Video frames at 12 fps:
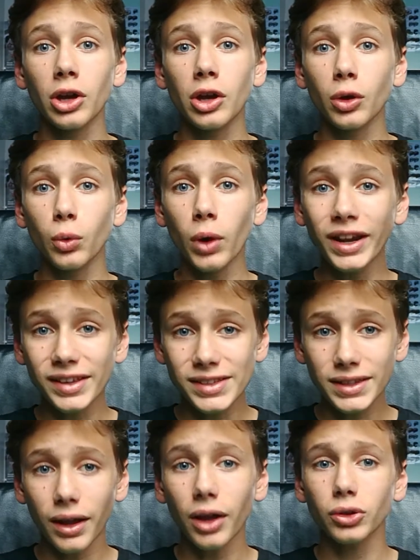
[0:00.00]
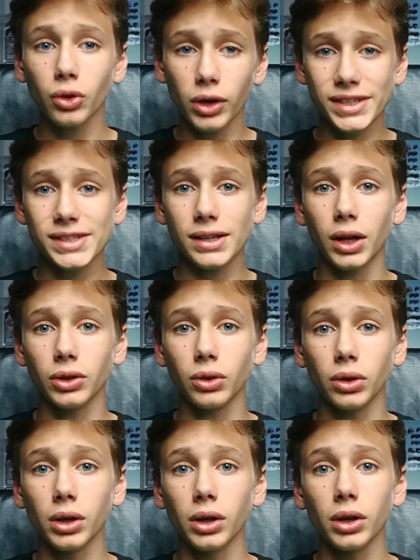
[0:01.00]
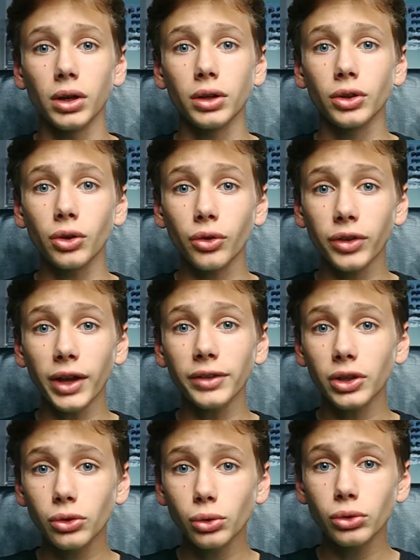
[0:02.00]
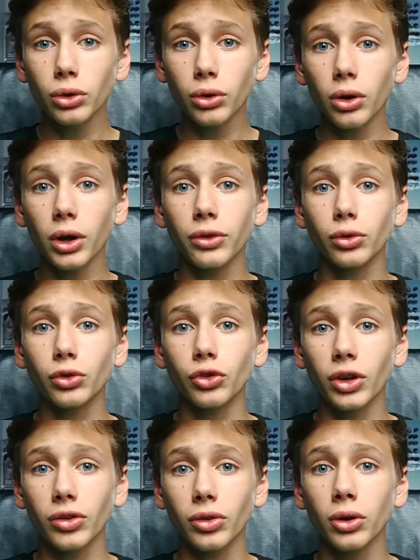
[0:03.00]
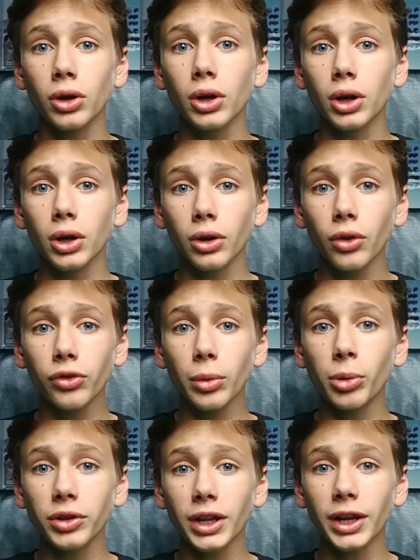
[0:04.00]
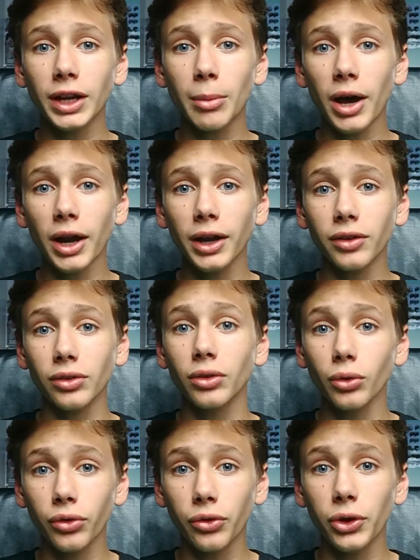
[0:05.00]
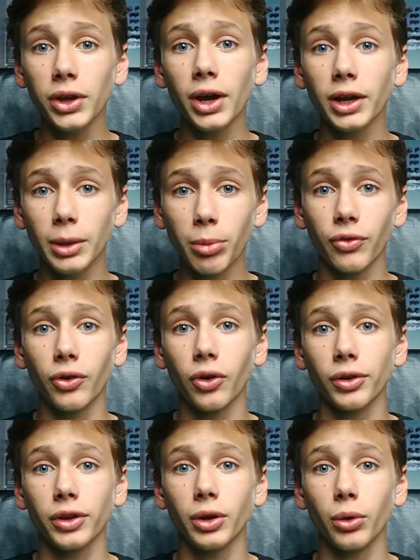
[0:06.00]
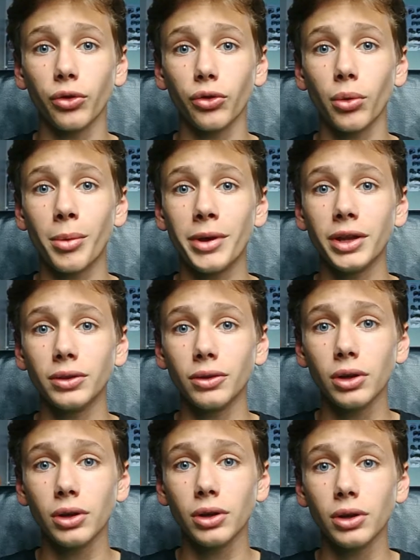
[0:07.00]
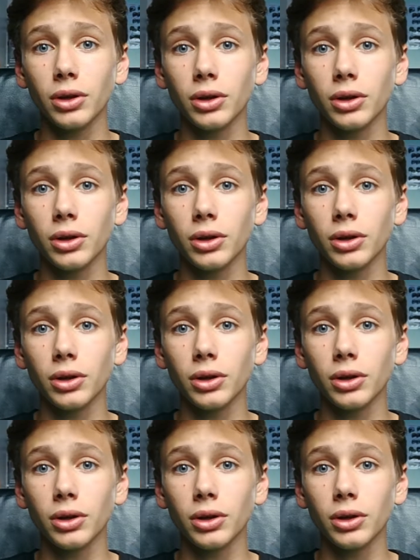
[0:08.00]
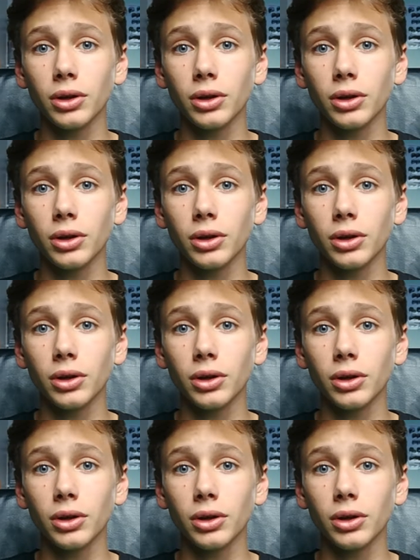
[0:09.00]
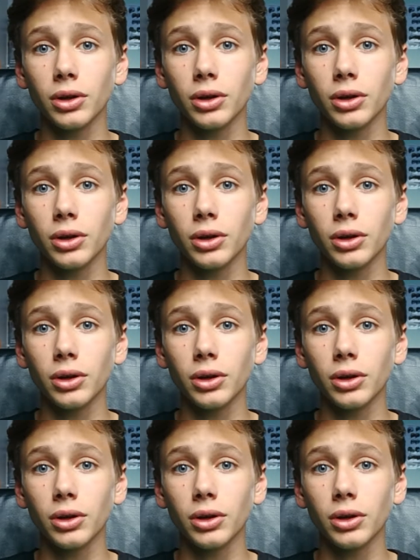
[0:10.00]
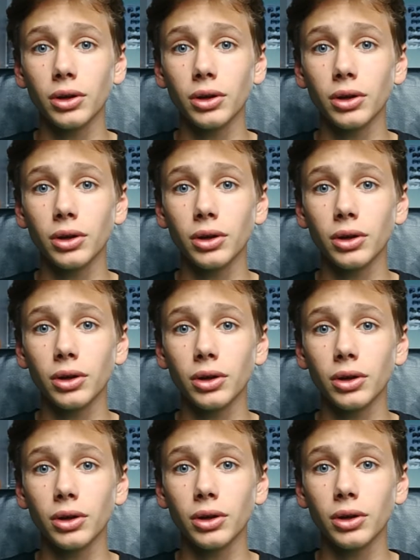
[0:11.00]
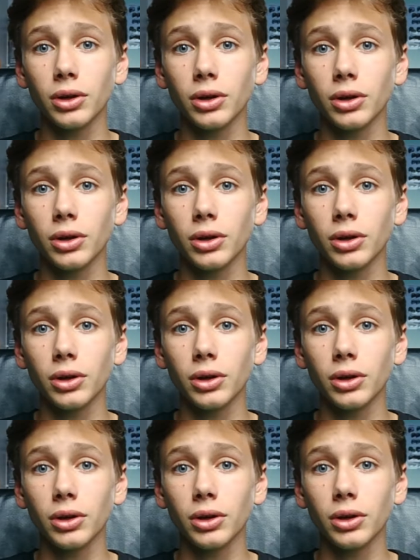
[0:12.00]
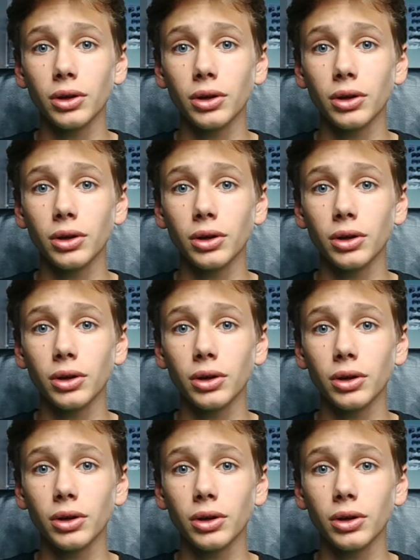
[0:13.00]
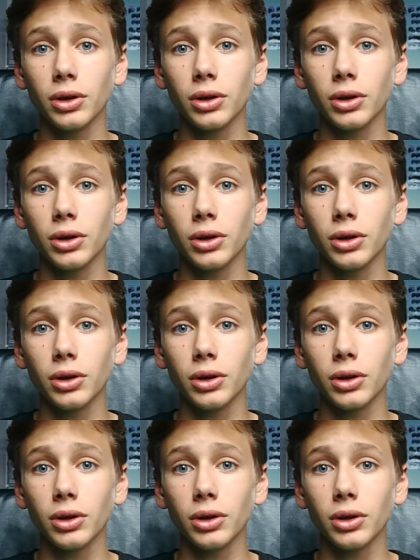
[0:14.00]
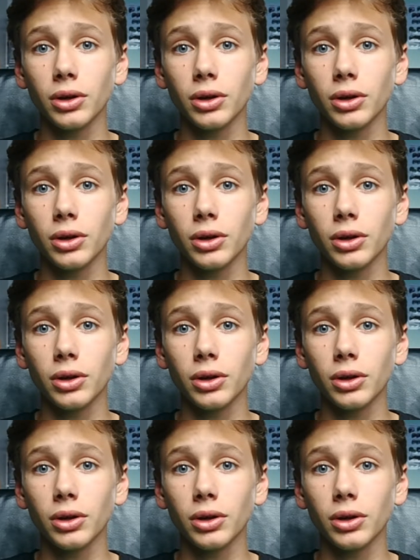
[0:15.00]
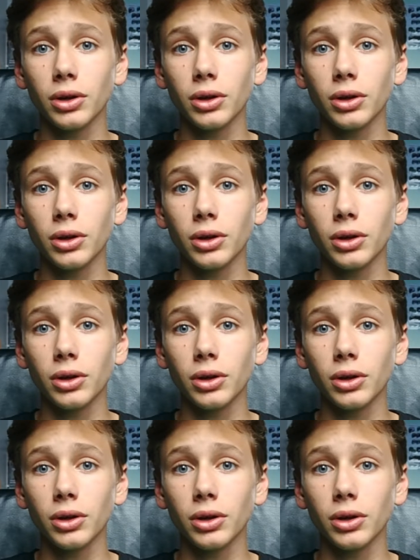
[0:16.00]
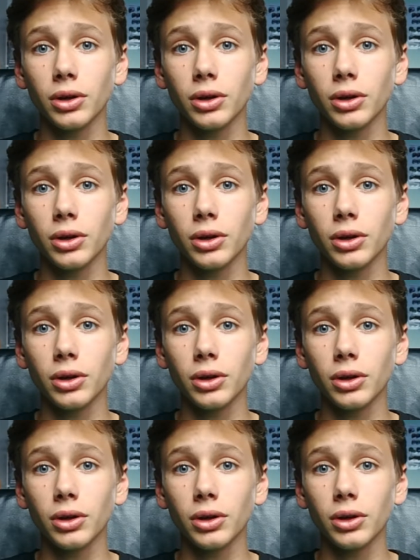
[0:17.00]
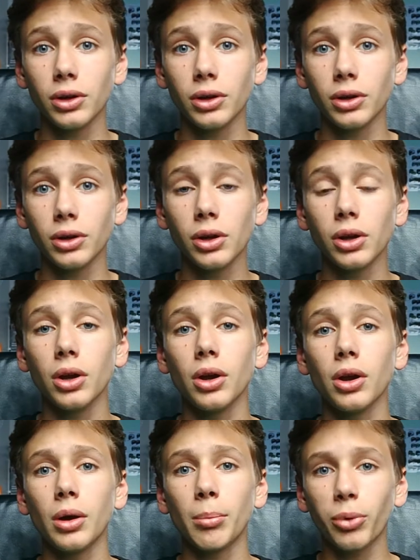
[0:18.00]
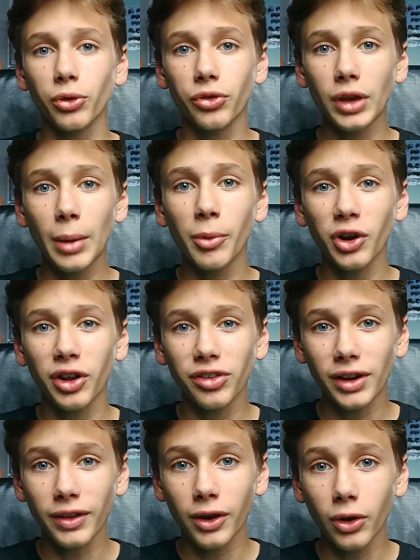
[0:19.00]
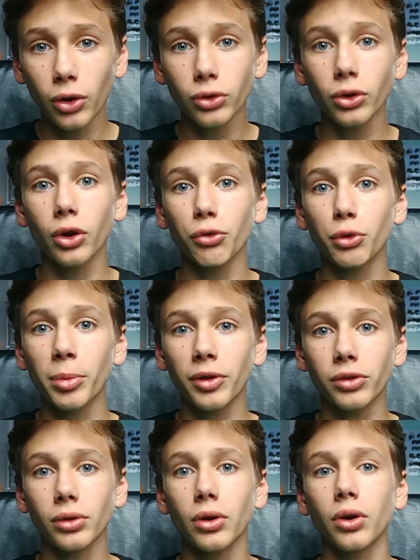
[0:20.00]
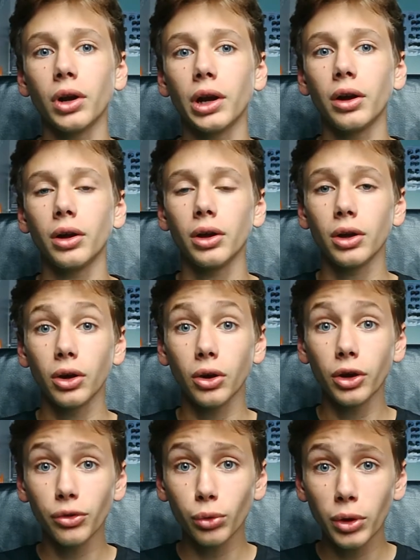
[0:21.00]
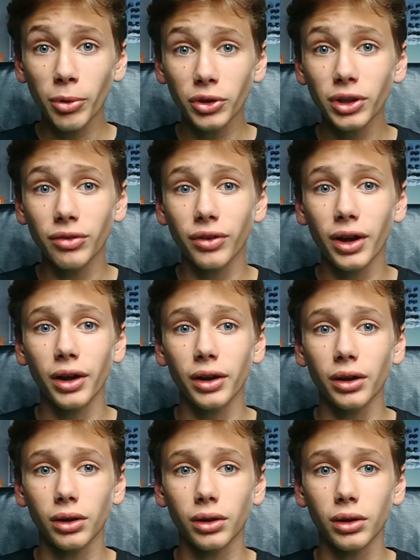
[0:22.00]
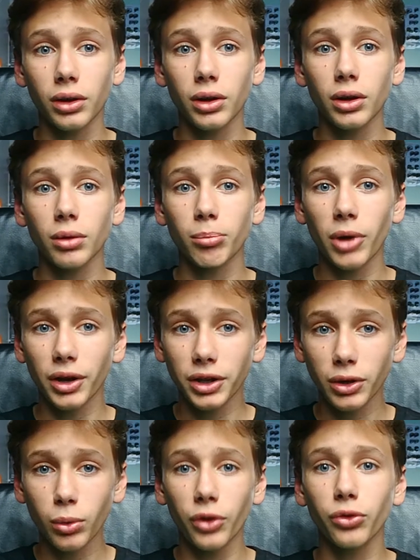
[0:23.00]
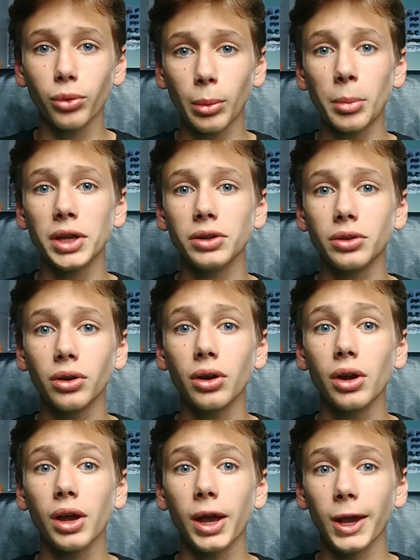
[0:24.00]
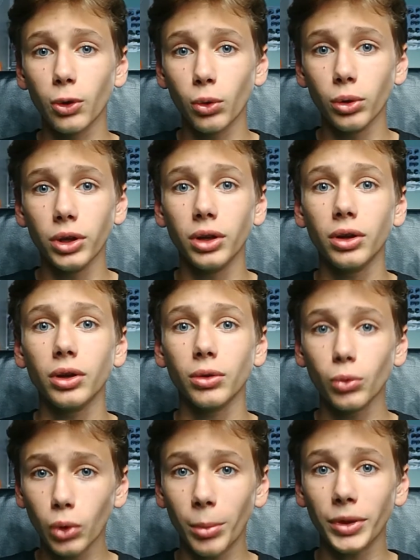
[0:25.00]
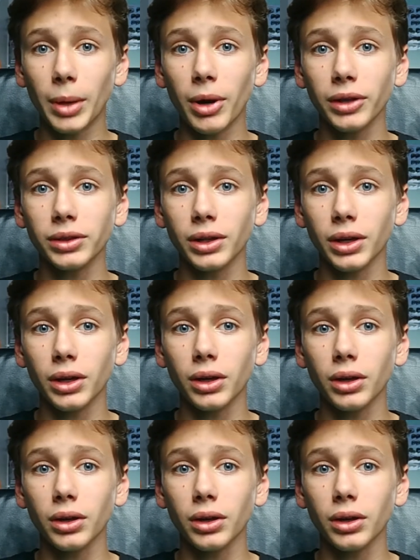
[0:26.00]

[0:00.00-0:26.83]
Quel che è stato è stato. Nonostante tutto quello che è successo, non si può dire che Marquez non sia il più forte in questo momento. Aspettate, aspettate, fermi prima di commentare Eh, tifi Marquez è contro Rossi No, io ho solamente detto che Mark è il più forte di tutti in questo momento Ed è una mia opinione Possiamo non essere d'accordo con la sua persona, con i suoi modi di fare Ma in questo momento è lui l'uomo da battere